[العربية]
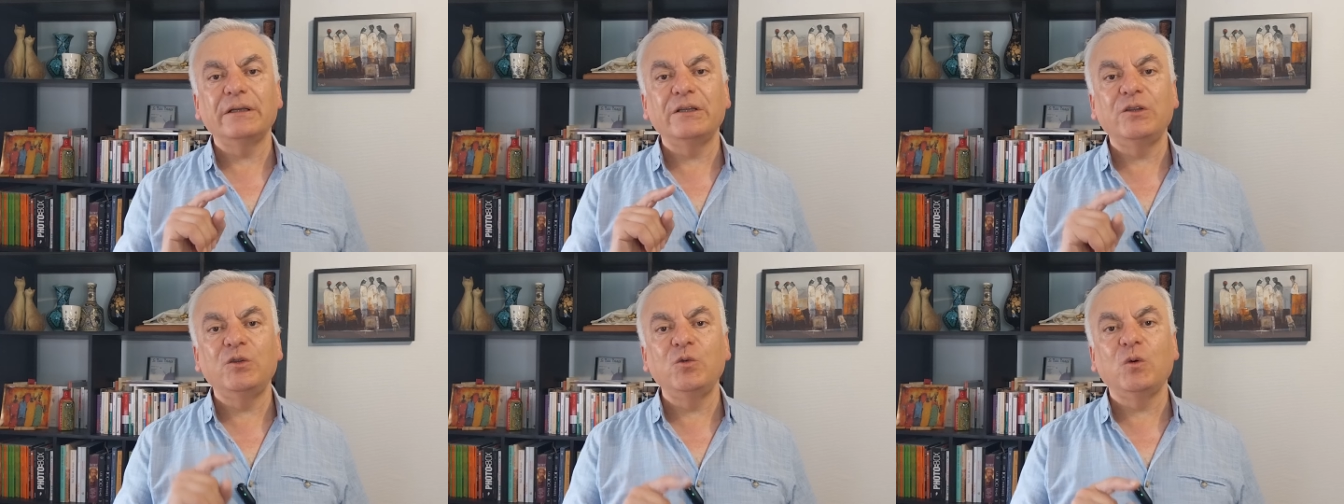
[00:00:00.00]

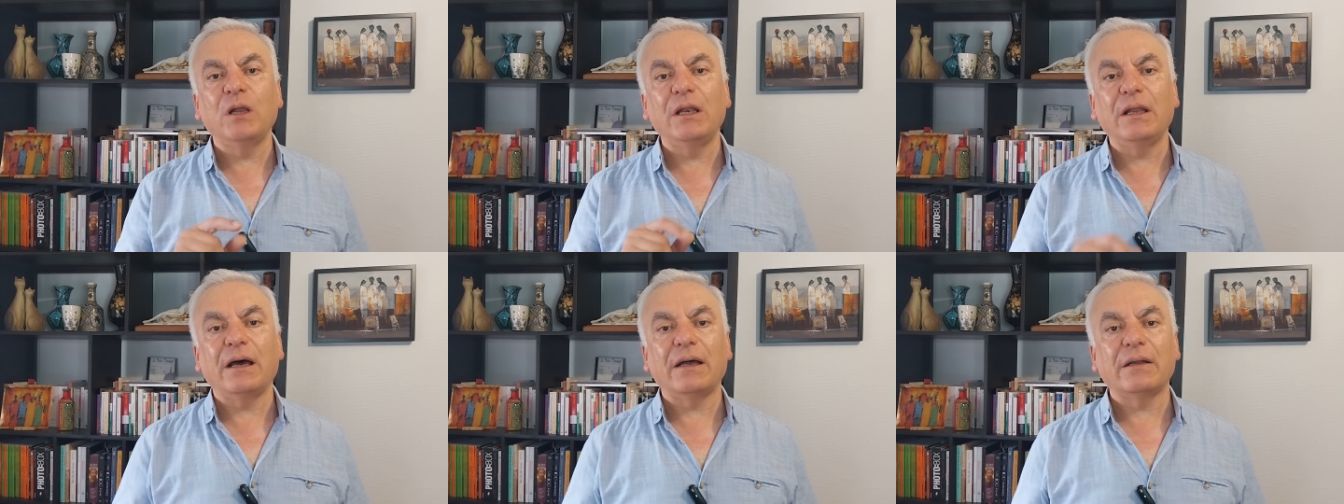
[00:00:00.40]

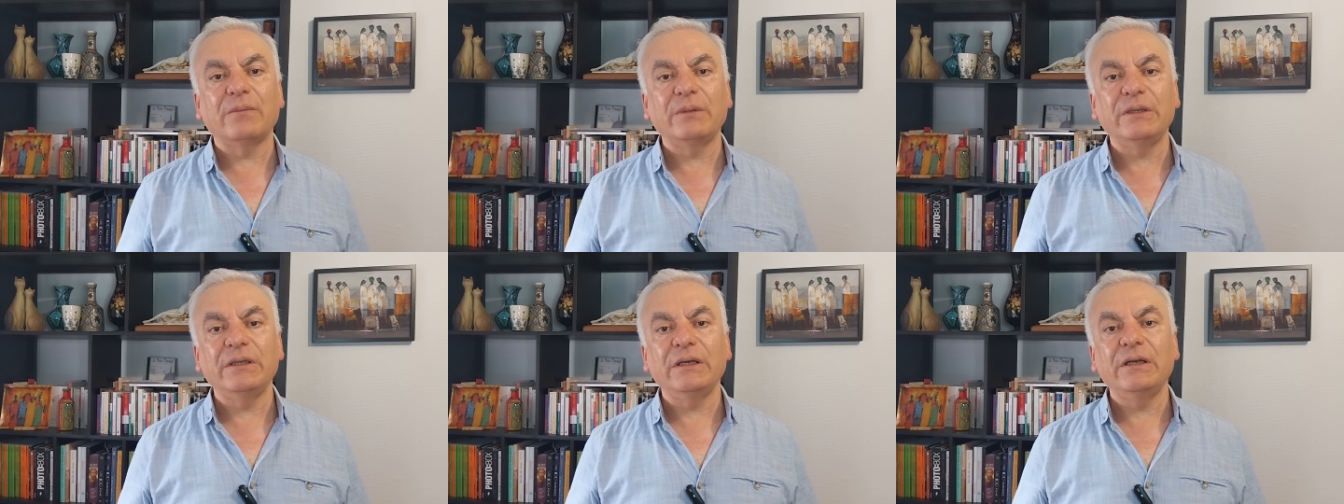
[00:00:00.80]
الدول
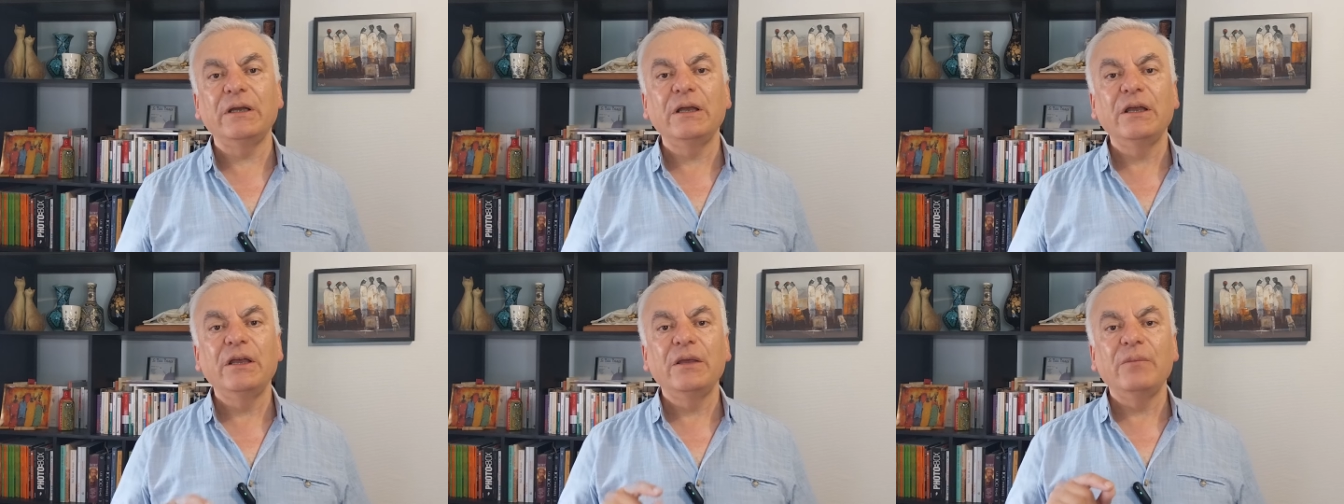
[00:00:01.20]
العربية
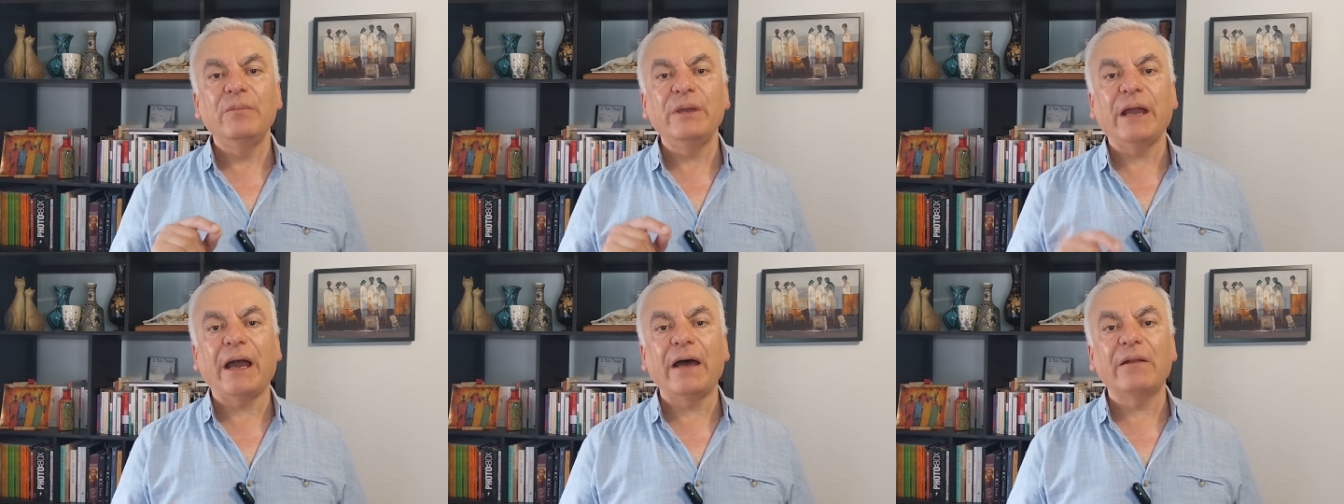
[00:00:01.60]

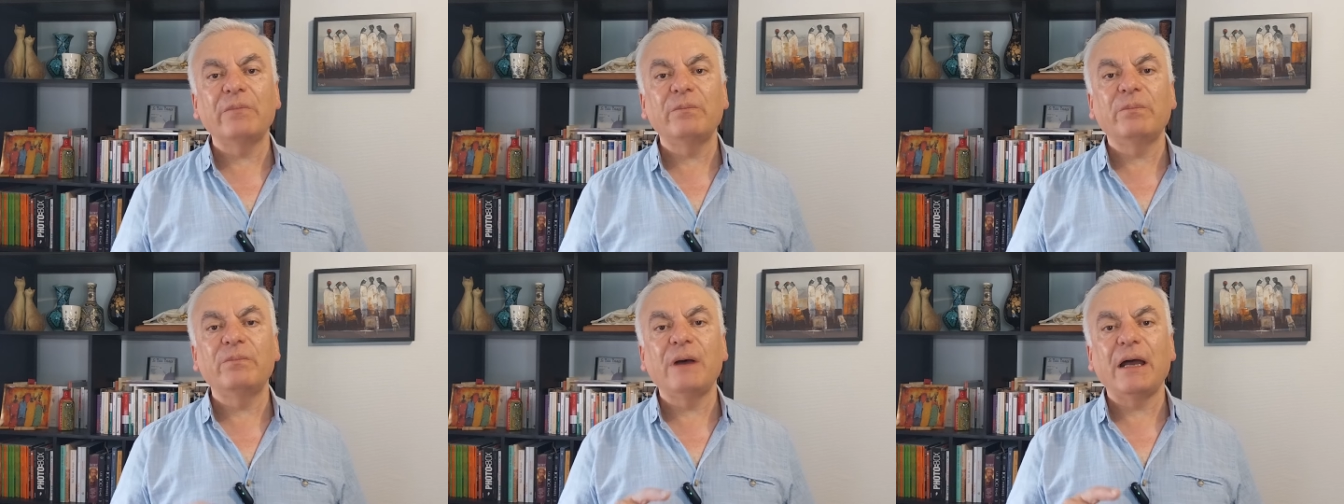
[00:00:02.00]

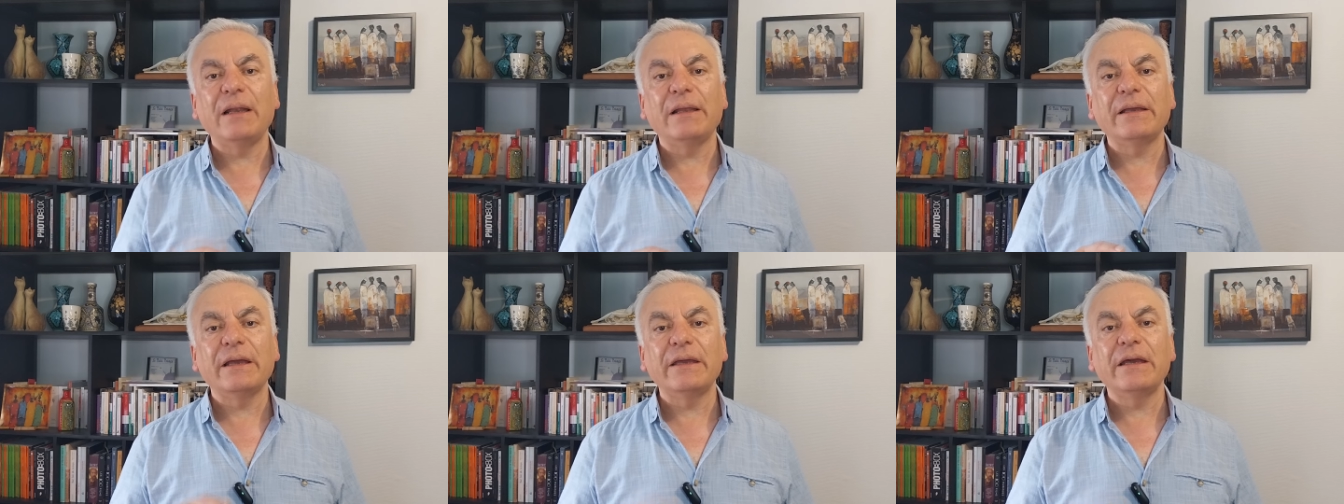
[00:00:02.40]
بحرب مع
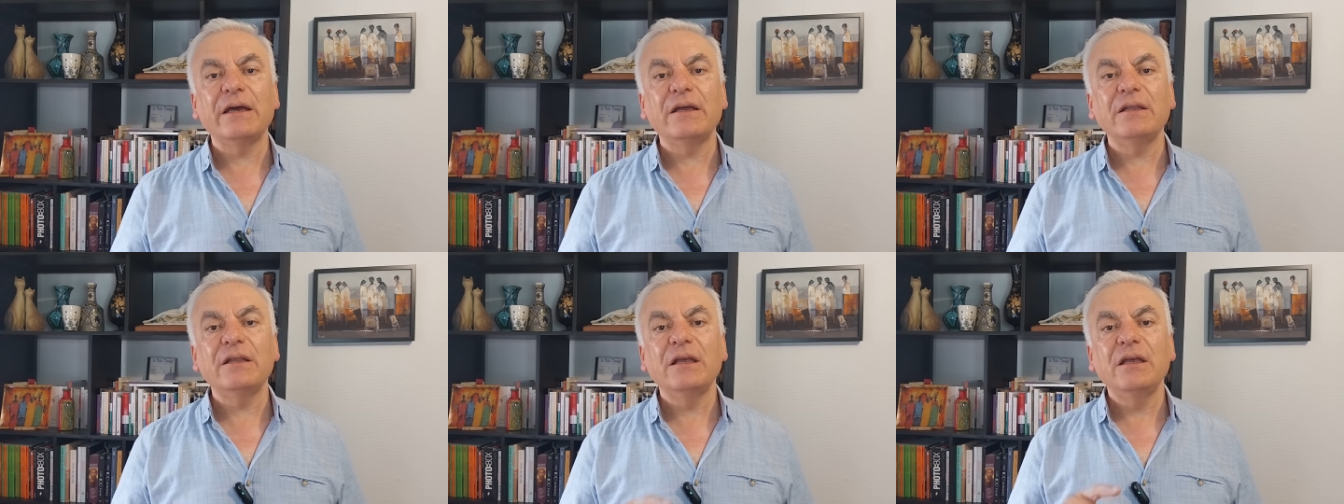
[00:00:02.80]

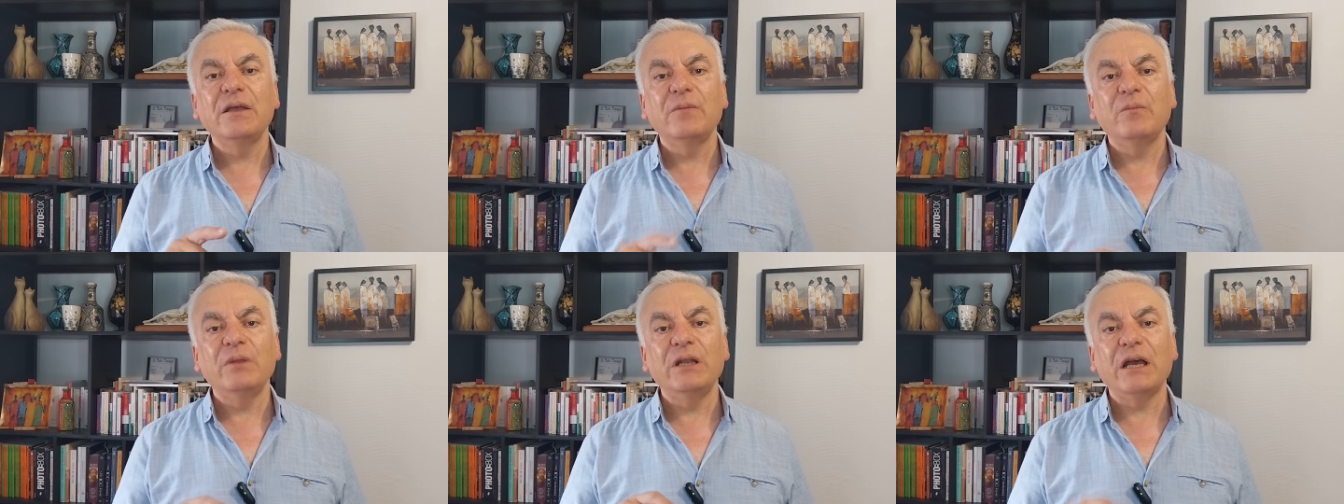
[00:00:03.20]
الكيان
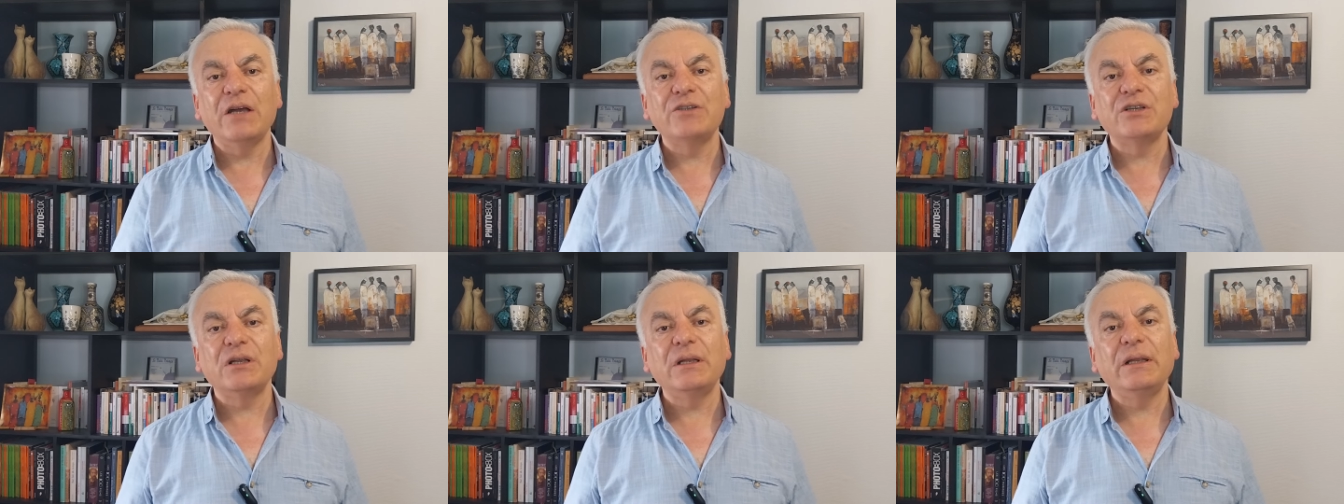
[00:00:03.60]
من
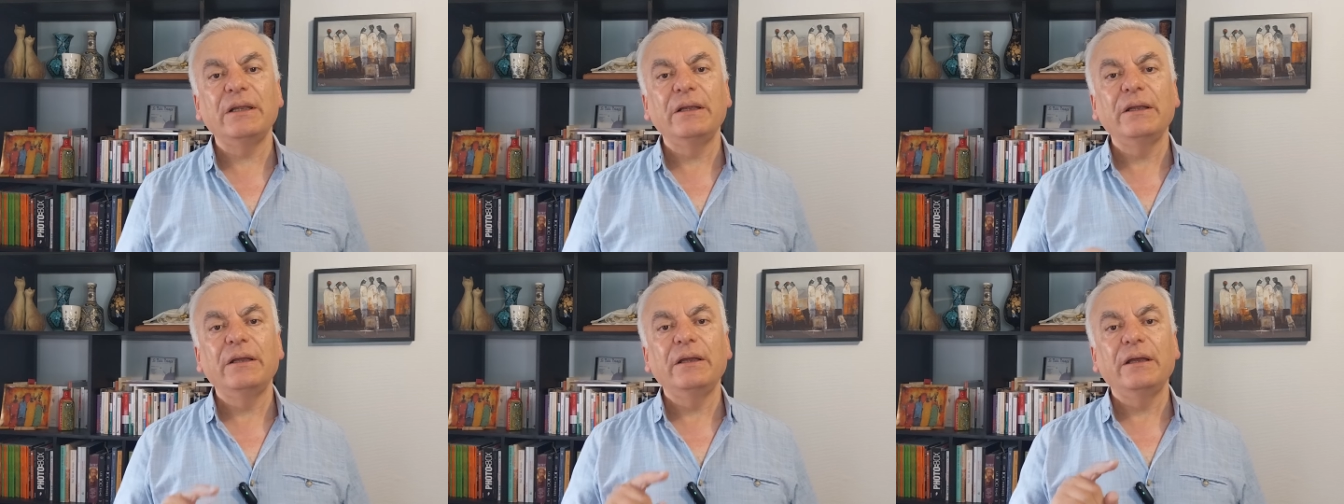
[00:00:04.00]
أجل
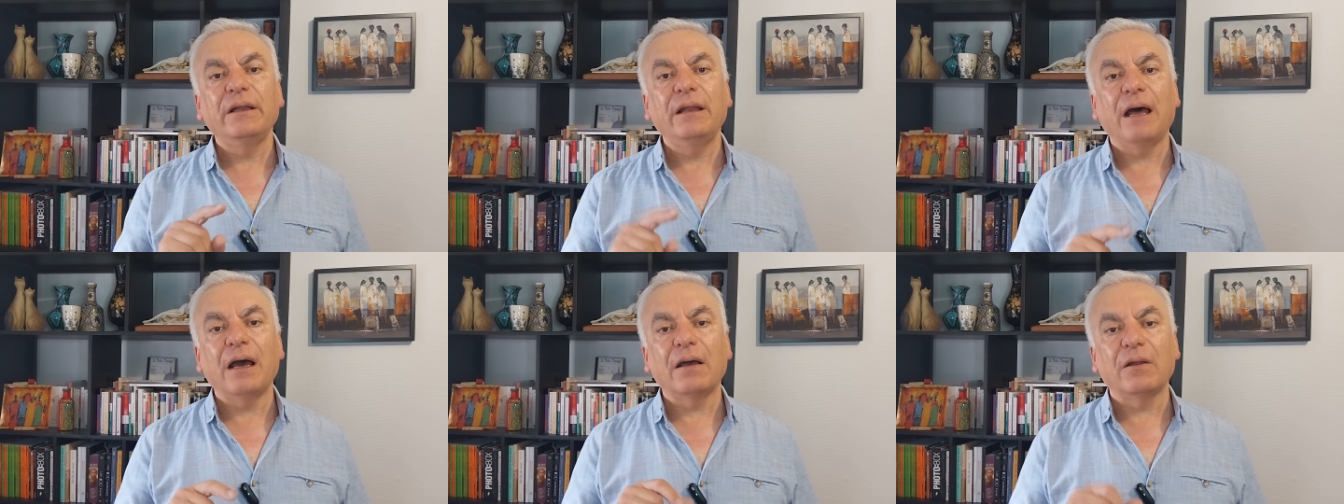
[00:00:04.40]

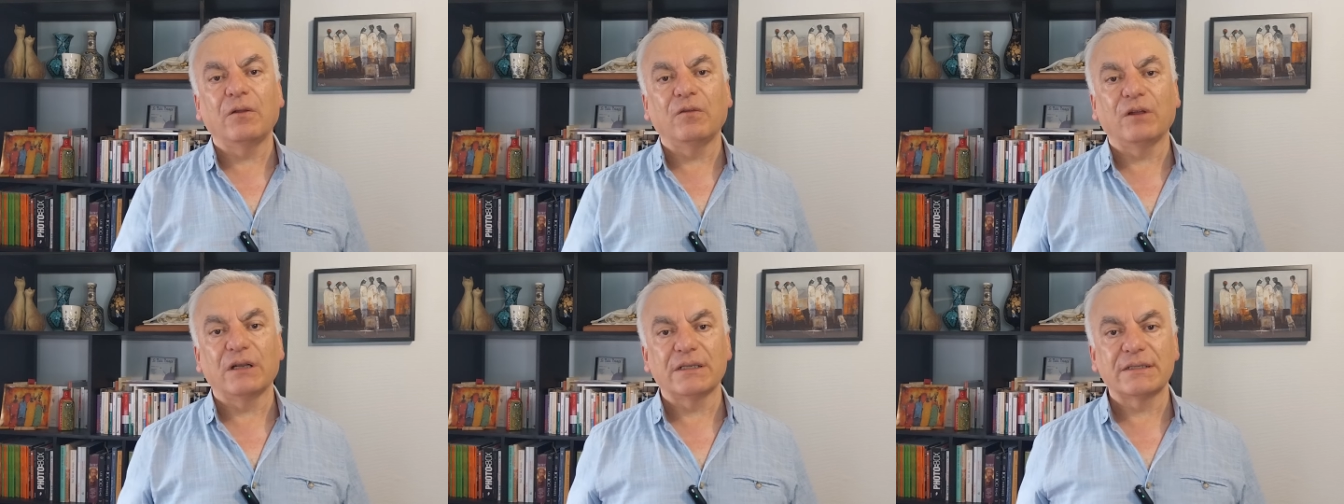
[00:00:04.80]
الحق
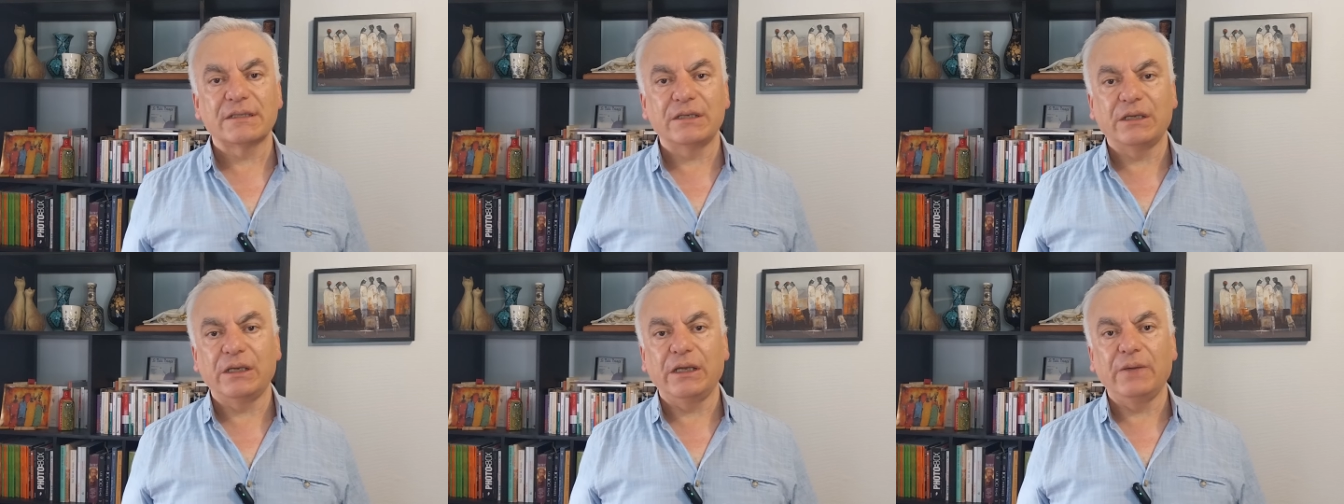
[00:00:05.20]

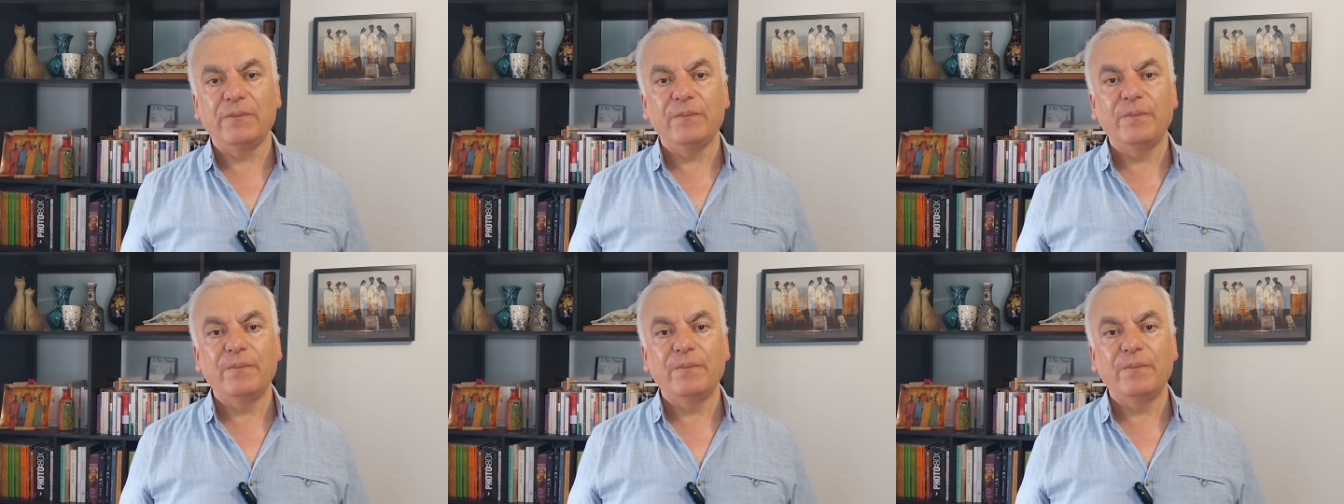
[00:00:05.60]
الفلسطيني